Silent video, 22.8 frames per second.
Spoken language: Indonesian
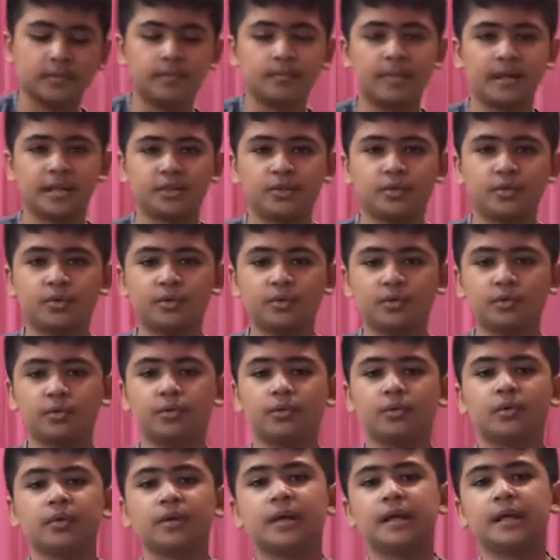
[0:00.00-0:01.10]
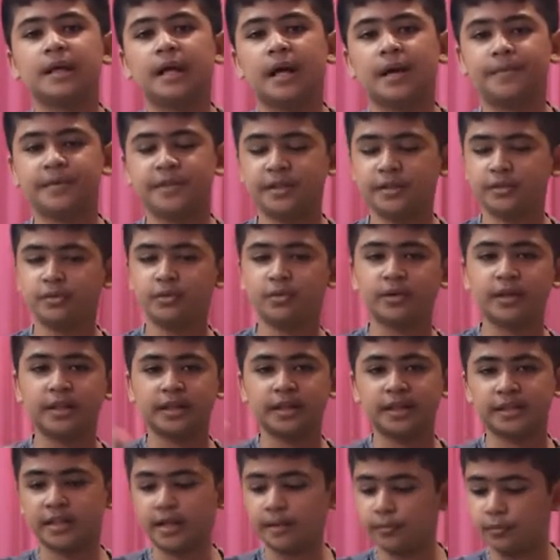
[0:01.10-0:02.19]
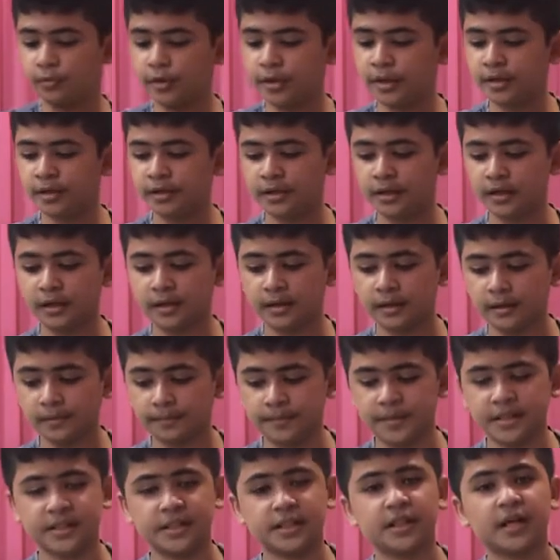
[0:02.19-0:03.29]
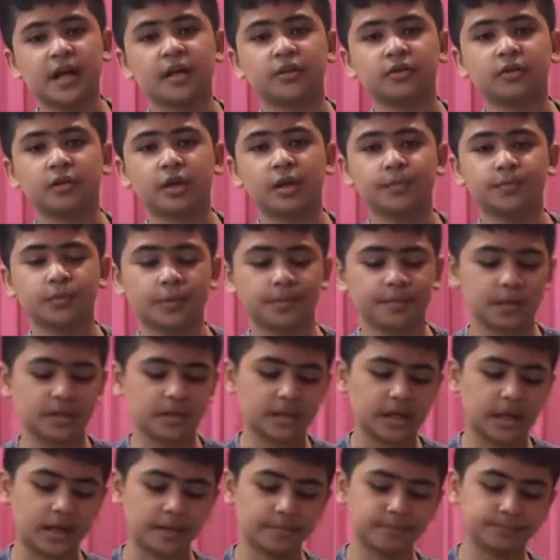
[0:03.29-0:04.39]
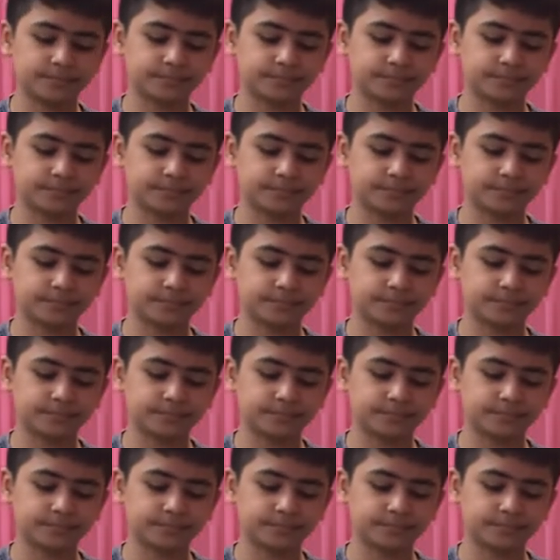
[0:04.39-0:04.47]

masuk habis itu kita sambungin ke PC atau laptop kita